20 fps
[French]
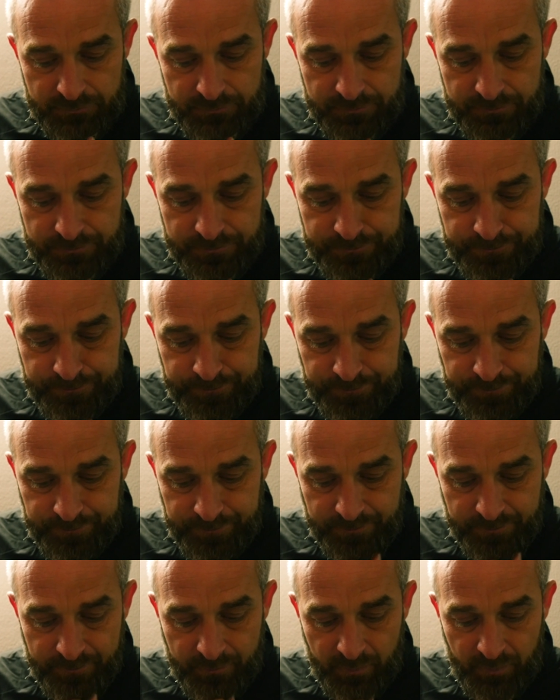est
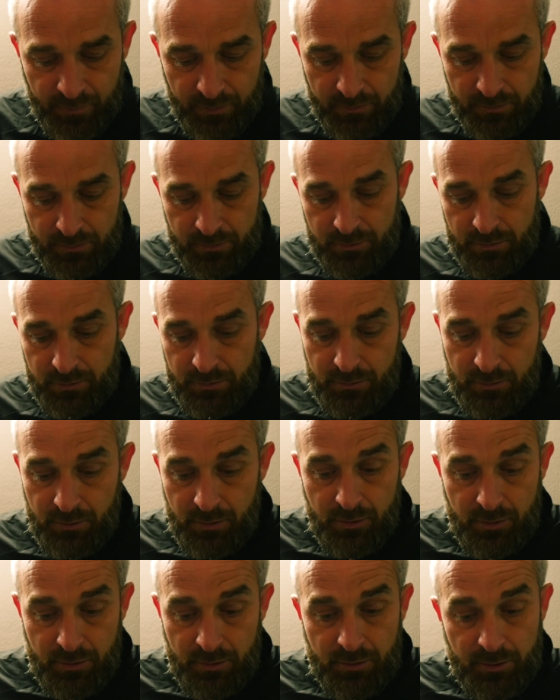amplement mérité.
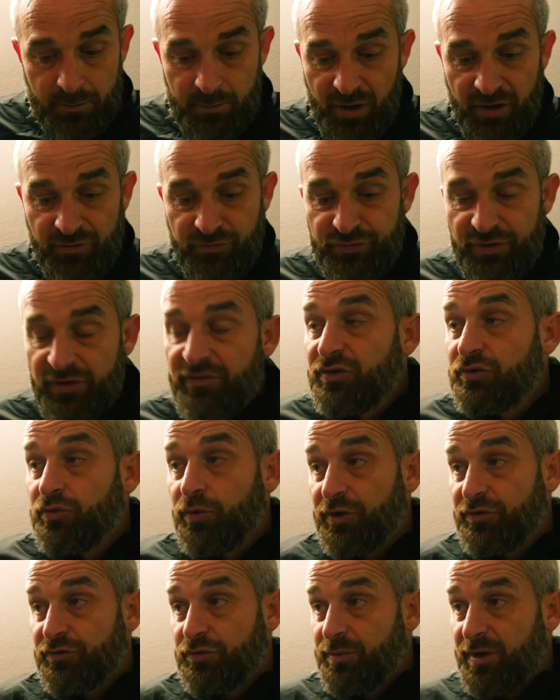Ben, vous avez tout
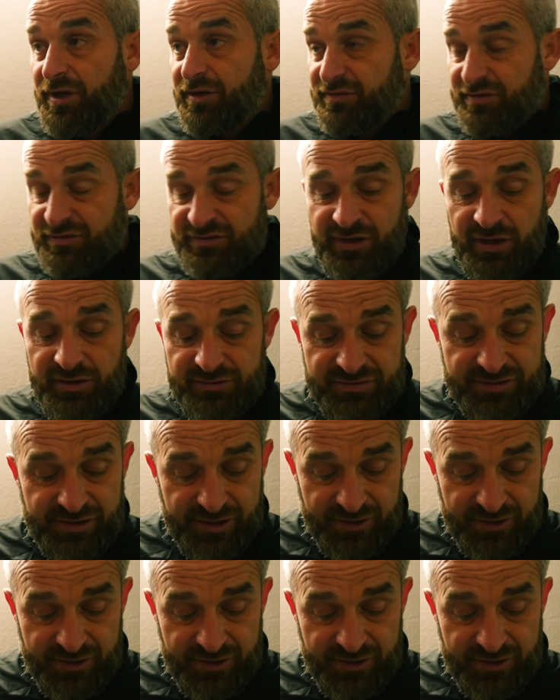résumé, c'est ça,